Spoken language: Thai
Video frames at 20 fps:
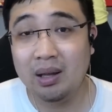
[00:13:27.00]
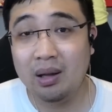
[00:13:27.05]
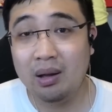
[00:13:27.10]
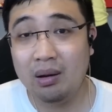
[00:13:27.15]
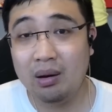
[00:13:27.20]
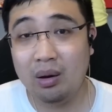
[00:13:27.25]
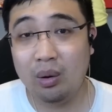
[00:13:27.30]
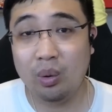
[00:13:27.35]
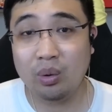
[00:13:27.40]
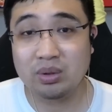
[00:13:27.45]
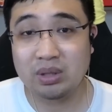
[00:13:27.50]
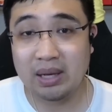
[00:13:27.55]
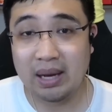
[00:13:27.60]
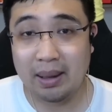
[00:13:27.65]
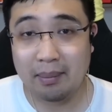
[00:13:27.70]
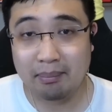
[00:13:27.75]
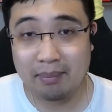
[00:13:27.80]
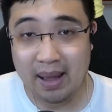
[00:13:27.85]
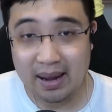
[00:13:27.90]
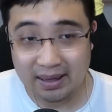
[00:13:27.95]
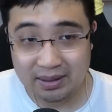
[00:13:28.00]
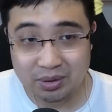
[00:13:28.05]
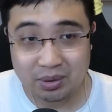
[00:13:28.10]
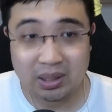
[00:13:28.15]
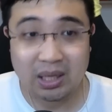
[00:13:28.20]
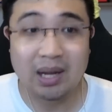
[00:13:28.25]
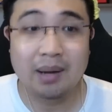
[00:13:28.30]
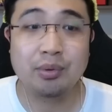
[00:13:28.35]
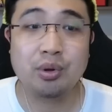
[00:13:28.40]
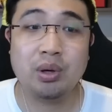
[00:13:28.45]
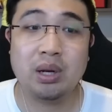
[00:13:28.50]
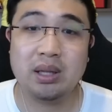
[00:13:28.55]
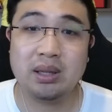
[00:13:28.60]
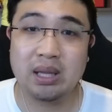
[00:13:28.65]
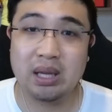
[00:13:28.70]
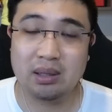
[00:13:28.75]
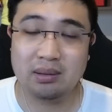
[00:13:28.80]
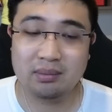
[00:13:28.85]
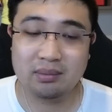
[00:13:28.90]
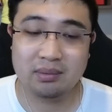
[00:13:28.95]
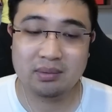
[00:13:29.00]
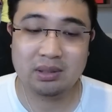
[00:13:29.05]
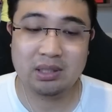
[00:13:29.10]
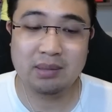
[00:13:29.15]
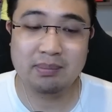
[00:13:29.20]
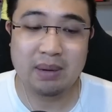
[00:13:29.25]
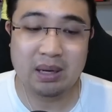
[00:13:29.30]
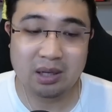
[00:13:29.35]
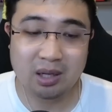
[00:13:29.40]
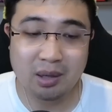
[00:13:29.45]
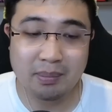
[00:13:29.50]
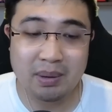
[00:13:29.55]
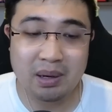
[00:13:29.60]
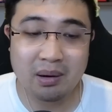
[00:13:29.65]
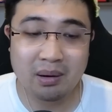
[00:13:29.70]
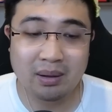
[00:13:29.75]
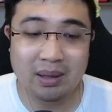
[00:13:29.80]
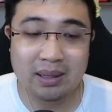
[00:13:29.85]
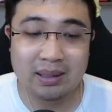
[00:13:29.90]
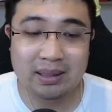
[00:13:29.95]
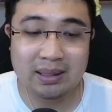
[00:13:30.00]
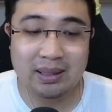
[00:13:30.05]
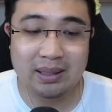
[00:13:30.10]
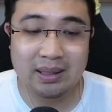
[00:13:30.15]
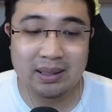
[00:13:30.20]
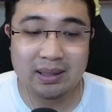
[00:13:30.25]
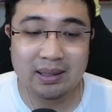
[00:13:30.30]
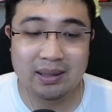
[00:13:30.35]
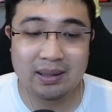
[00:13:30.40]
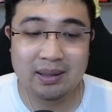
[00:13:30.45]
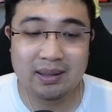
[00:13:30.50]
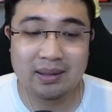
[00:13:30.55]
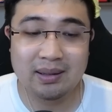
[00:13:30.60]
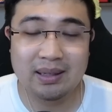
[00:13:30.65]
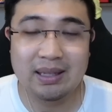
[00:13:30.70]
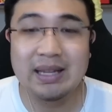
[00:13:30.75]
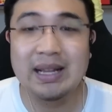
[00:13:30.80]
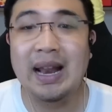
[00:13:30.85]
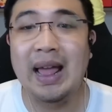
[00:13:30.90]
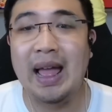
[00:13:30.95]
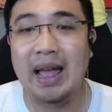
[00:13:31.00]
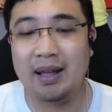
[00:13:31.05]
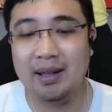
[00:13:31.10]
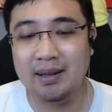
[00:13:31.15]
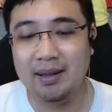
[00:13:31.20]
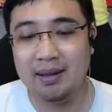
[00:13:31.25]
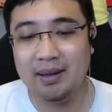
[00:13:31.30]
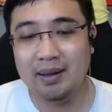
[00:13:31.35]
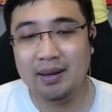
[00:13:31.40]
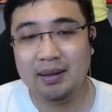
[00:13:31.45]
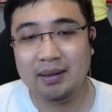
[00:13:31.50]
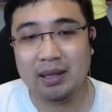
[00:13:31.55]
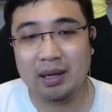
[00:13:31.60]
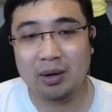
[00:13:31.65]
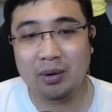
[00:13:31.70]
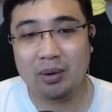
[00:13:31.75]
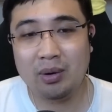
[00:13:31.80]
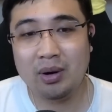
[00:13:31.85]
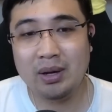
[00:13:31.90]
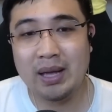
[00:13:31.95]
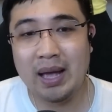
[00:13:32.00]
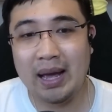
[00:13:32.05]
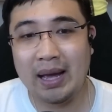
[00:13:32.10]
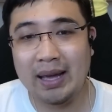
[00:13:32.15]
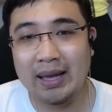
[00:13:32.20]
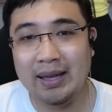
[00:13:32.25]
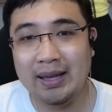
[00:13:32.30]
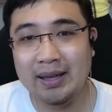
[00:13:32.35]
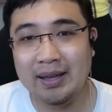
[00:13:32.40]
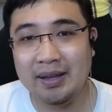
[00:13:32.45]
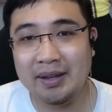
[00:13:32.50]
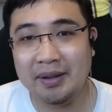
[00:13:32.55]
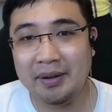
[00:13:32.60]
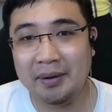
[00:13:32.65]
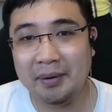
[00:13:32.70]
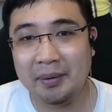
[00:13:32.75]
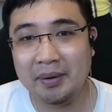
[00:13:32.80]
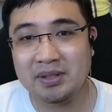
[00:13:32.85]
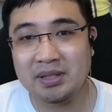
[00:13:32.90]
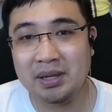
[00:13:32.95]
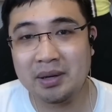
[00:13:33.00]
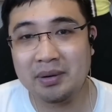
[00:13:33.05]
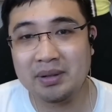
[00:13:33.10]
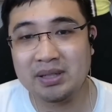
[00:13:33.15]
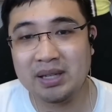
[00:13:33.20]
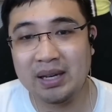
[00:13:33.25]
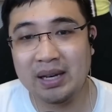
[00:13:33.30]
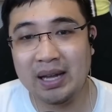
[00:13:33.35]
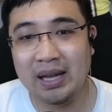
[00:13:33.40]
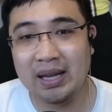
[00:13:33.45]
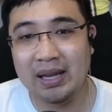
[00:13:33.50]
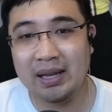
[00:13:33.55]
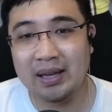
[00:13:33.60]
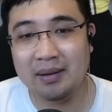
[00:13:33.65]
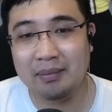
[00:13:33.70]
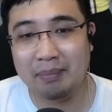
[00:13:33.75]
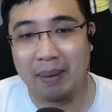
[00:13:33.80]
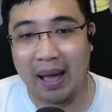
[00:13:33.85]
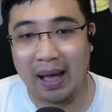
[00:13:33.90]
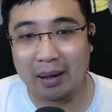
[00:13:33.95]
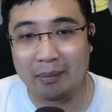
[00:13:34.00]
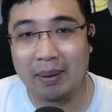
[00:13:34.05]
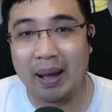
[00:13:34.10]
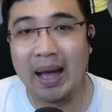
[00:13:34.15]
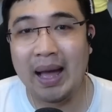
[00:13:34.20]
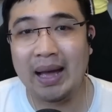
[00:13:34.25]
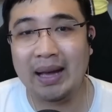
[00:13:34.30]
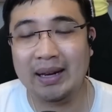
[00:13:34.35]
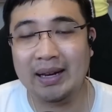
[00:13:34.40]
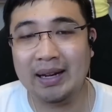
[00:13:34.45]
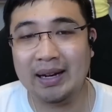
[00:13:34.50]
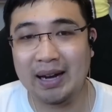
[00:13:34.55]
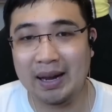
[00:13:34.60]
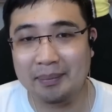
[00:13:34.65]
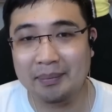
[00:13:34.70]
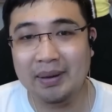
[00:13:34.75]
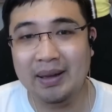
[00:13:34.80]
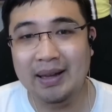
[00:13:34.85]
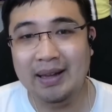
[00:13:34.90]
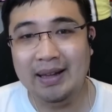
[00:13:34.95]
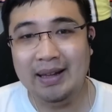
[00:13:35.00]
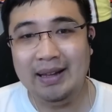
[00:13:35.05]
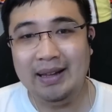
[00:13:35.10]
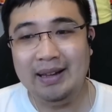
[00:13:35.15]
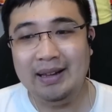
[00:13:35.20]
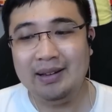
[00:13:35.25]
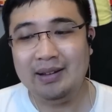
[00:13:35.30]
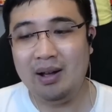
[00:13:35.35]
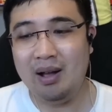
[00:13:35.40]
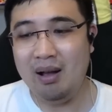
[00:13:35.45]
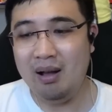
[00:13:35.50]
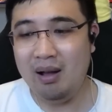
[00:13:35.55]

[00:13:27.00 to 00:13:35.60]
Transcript: ลงสนามมากที่สุดให้กับยูเนเต็ดคือมันก็เป็นเรื่องที่ดีแหละ แต่เราก็อยากให้คริสเตนเอริกเซนได้พักบ้างนะครับ ก็